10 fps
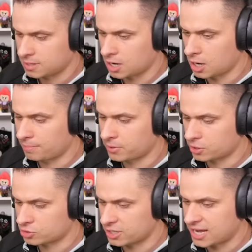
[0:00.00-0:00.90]
O,
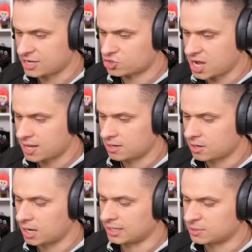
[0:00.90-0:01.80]
proszę, jeszcze?
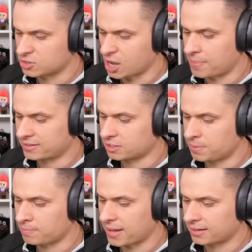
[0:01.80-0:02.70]
O, ale ty masz apetyt,
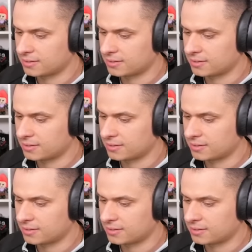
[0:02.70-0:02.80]
Pimpek.